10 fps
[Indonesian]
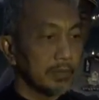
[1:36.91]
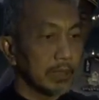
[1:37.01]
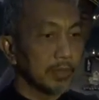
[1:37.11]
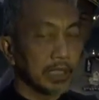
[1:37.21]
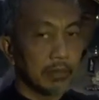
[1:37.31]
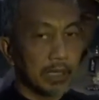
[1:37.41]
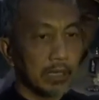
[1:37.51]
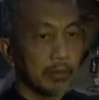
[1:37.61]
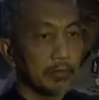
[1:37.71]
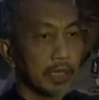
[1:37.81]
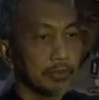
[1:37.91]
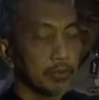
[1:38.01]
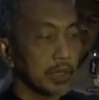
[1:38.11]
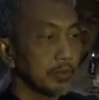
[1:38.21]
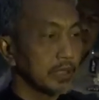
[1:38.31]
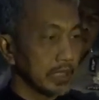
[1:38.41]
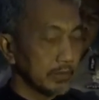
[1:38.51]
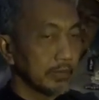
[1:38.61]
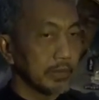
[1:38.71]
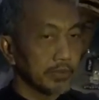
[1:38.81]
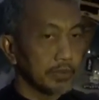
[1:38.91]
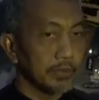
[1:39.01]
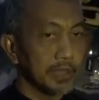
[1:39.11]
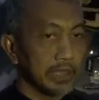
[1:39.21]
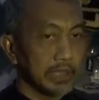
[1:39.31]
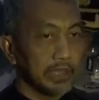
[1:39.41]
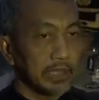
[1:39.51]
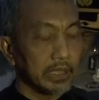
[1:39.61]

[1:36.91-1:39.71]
Yang pertama adalah memang curah hujannya memang cukup tinggi ya.